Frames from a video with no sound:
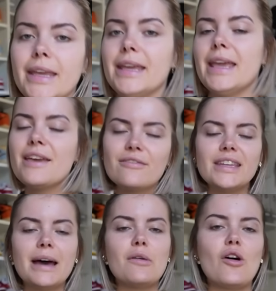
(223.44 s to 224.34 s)
Et
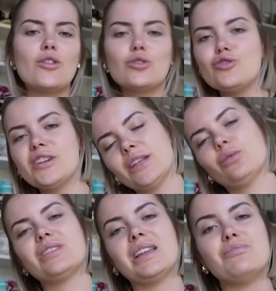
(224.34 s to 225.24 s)
évidemment, l'une des
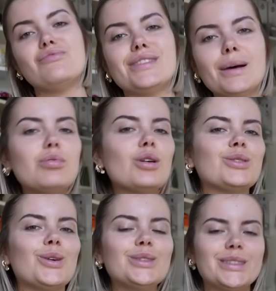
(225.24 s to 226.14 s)
trousses les plus
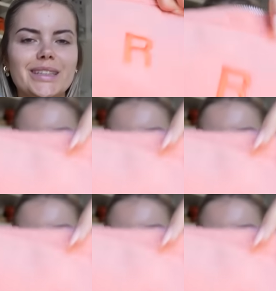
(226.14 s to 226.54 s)
importantes, la